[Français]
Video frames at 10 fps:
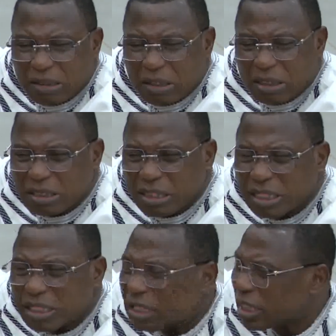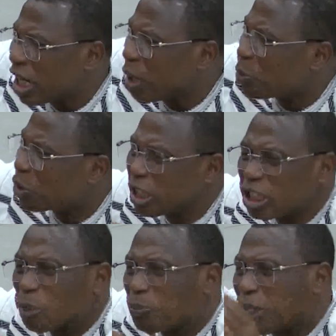ceci, cela pour dire
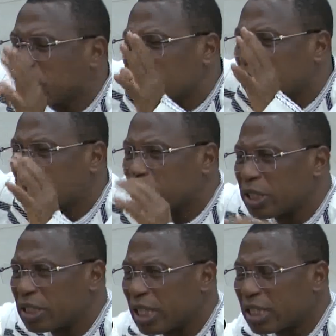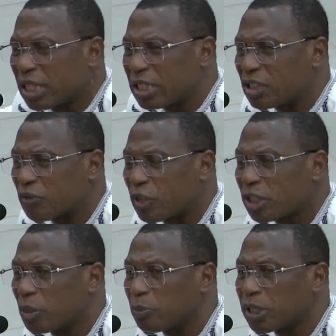c'est parce que le président Dadis voulait
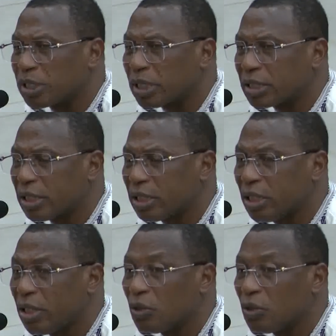se présenter